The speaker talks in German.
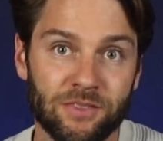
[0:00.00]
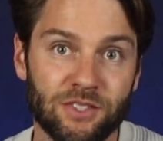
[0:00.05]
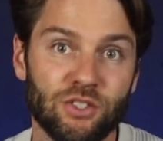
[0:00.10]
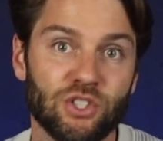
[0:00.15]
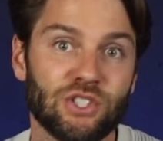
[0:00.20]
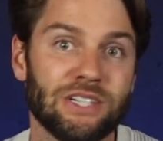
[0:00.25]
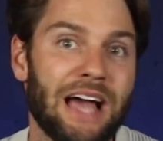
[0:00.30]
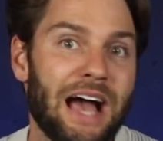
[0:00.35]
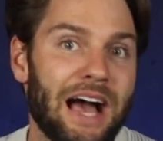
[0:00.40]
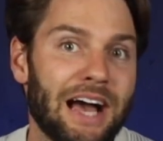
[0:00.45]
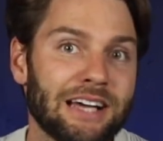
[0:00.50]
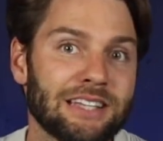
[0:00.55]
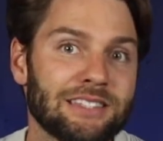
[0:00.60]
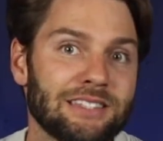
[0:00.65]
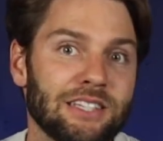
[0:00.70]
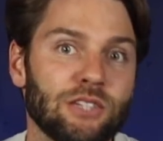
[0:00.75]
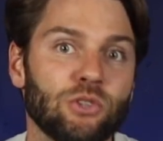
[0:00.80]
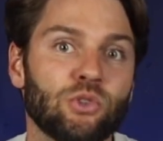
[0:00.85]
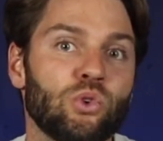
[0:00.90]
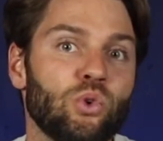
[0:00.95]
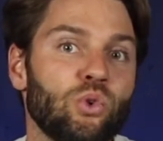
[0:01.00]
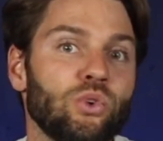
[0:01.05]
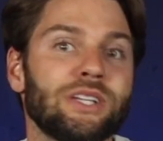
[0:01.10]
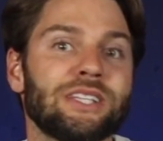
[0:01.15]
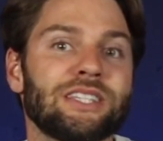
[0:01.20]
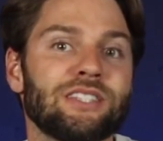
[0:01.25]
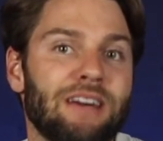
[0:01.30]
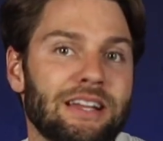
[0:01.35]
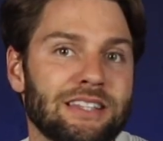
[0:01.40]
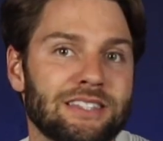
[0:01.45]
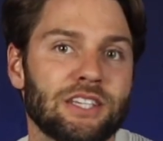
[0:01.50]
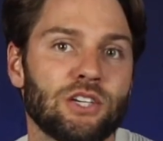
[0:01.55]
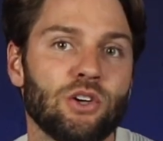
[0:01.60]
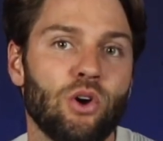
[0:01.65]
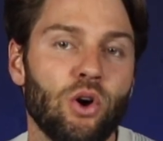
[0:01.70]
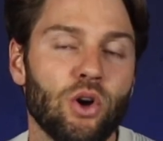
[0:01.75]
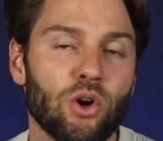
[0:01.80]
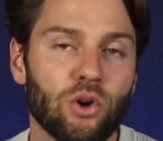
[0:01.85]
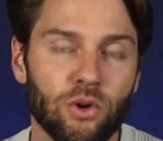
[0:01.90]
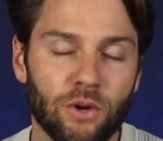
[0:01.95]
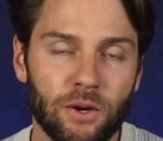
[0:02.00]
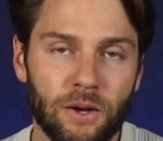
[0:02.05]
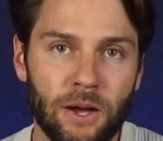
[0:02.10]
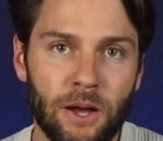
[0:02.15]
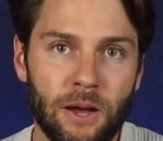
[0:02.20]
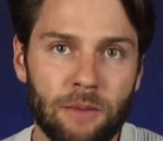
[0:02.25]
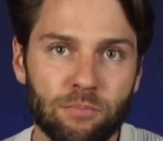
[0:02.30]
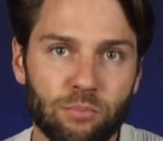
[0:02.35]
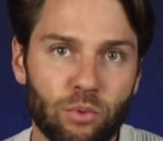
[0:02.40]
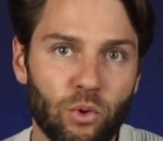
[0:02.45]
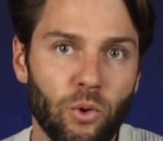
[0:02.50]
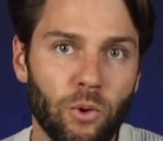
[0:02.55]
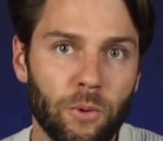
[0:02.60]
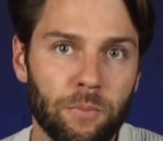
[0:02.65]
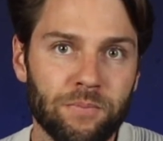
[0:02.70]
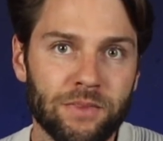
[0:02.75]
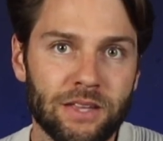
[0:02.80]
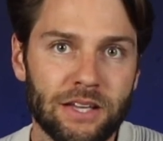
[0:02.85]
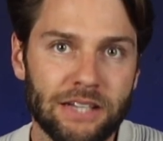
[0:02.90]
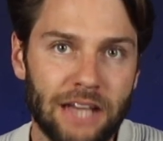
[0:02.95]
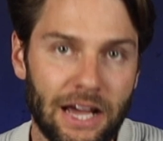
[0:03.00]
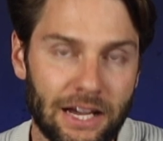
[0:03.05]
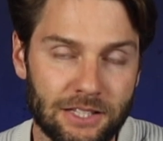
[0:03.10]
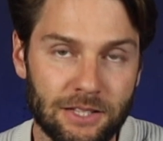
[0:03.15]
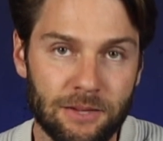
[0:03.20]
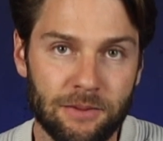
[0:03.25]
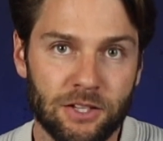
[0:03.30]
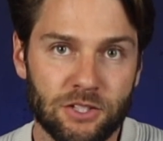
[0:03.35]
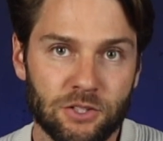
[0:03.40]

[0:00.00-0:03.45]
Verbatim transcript: zwischen 80 und 120 Euro Euro pro Nacht.